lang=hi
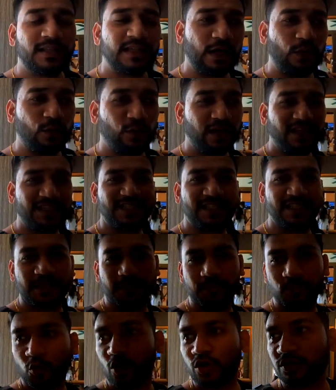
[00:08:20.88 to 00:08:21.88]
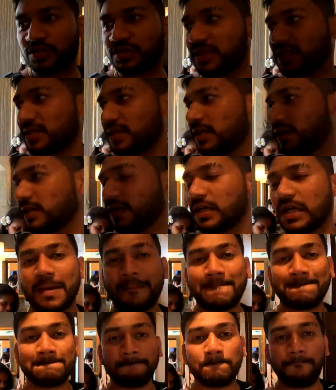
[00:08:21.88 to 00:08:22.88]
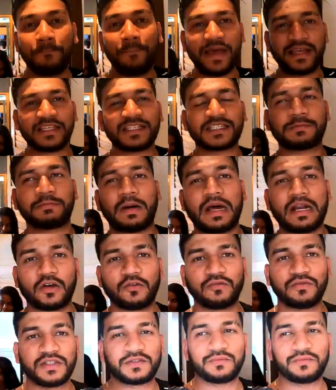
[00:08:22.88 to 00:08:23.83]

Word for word: नाउ लेट्स मूव टू द बेस्ट पार्ट ऑफ